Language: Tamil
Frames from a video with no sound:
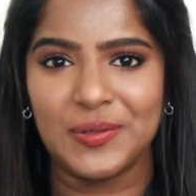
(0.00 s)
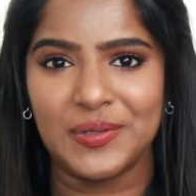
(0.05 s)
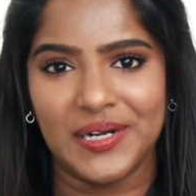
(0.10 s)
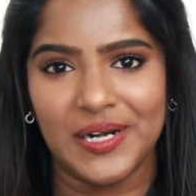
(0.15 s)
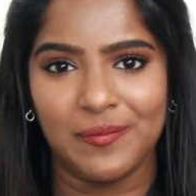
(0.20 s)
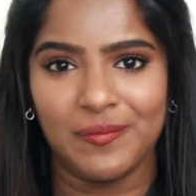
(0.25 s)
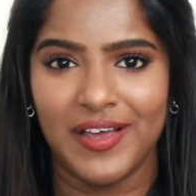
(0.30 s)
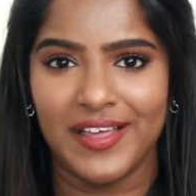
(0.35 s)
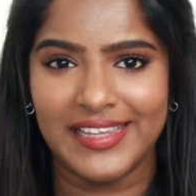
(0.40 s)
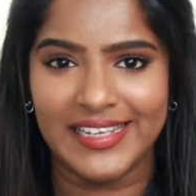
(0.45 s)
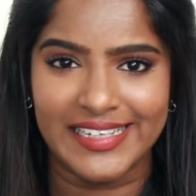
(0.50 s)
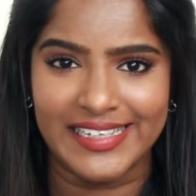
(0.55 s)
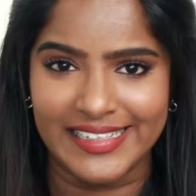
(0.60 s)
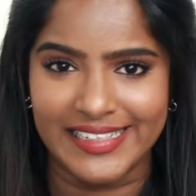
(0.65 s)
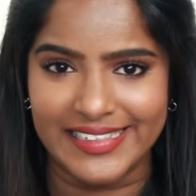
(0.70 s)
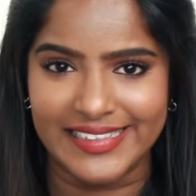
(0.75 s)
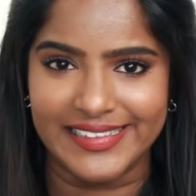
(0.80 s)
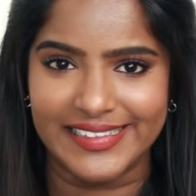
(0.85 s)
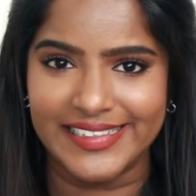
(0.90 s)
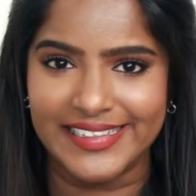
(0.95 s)
கொடுக்குற மாதிரி
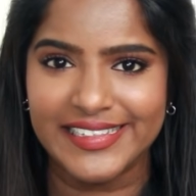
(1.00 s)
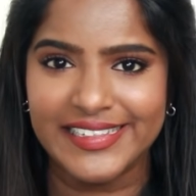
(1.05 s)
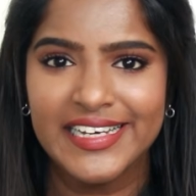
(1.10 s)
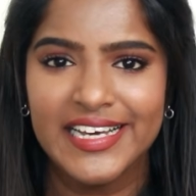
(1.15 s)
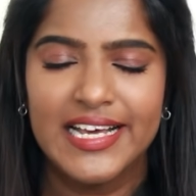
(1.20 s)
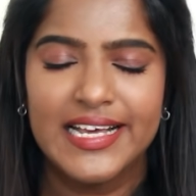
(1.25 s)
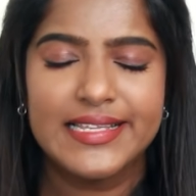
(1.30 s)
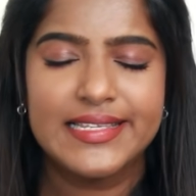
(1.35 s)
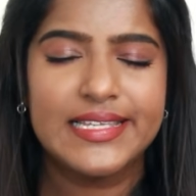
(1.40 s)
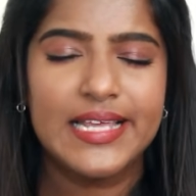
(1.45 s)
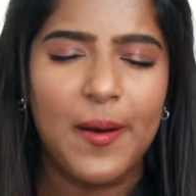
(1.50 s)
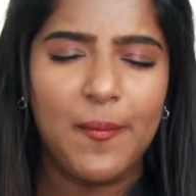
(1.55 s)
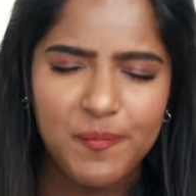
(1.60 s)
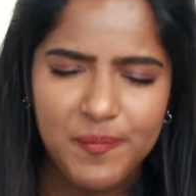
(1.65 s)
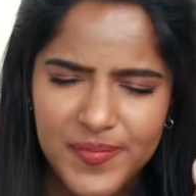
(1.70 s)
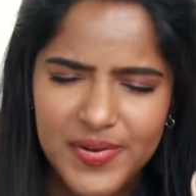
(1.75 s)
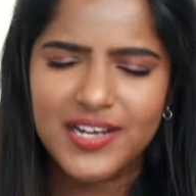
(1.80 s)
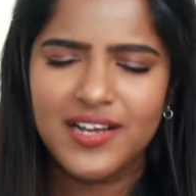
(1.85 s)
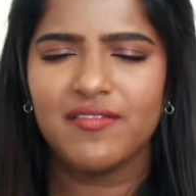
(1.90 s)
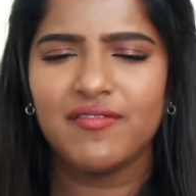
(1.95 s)
இருக்குது
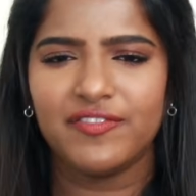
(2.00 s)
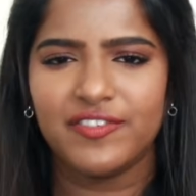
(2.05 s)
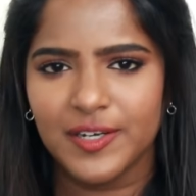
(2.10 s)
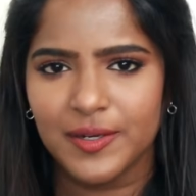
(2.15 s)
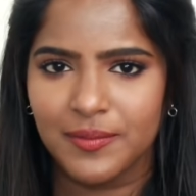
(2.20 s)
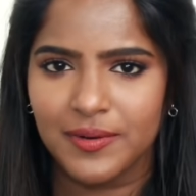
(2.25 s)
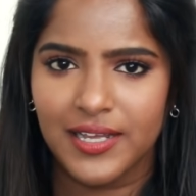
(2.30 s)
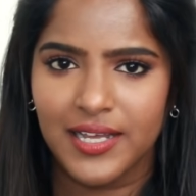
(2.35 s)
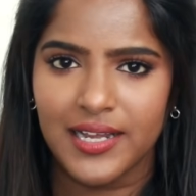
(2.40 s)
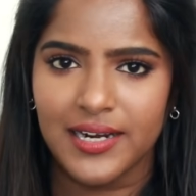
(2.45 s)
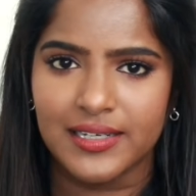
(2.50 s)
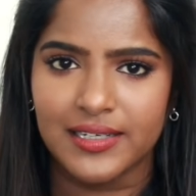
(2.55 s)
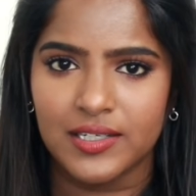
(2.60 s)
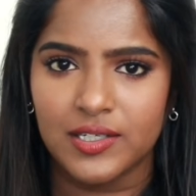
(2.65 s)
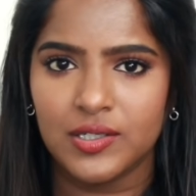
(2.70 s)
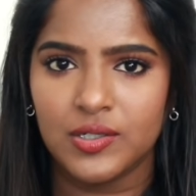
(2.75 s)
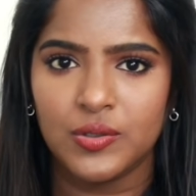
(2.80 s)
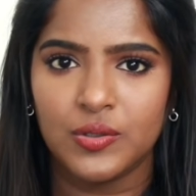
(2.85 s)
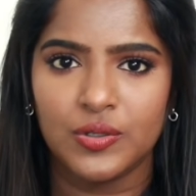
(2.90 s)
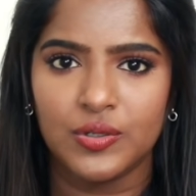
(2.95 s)
செம்ம கம்ஃபர்டபுளாக
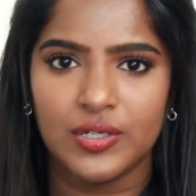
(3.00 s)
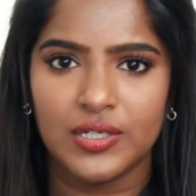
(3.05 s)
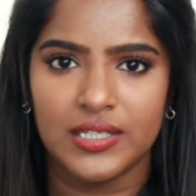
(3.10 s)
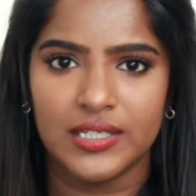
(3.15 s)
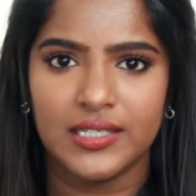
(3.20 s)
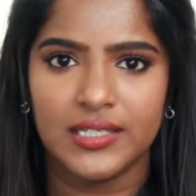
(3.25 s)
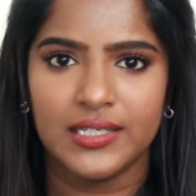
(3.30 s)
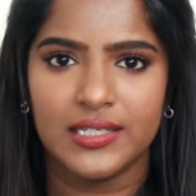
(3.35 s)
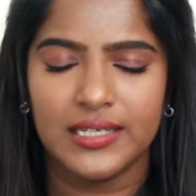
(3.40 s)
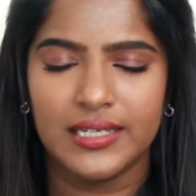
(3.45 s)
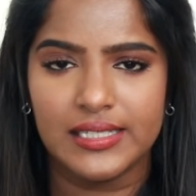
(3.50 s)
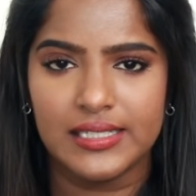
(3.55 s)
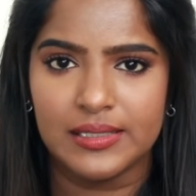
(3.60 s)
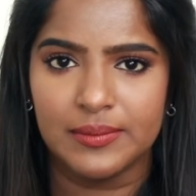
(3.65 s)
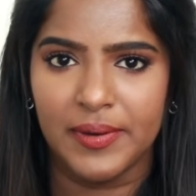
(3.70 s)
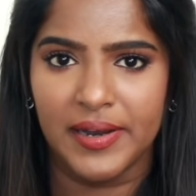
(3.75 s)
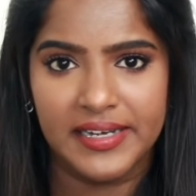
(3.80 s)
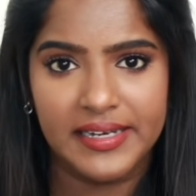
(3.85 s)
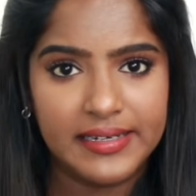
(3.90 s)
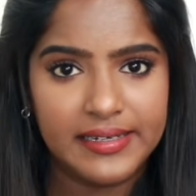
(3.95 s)
இருக்குது உங்களுக்கு
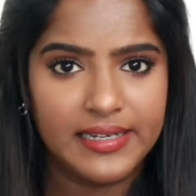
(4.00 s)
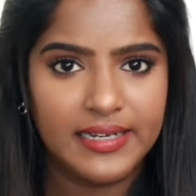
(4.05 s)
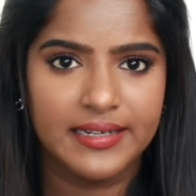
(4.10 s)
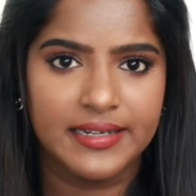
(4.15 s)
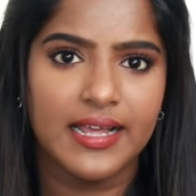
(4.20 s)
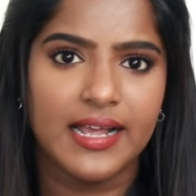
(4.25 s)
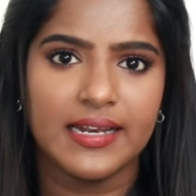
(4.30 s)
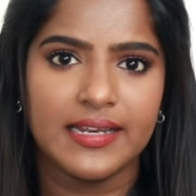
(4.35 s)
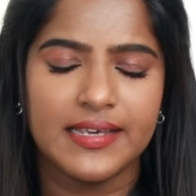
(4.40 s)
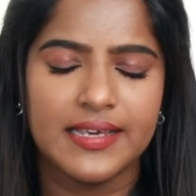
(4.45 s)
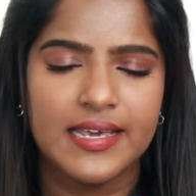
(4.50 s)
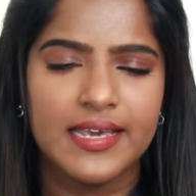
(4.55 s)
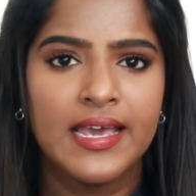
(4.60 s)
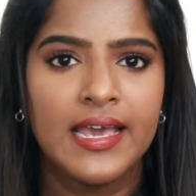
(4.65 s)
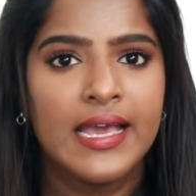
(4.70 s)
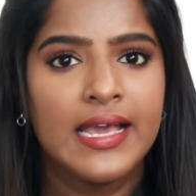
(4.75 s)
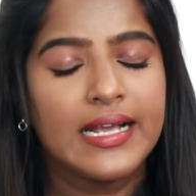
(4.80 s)
இது மெட்டீரியல்னாலே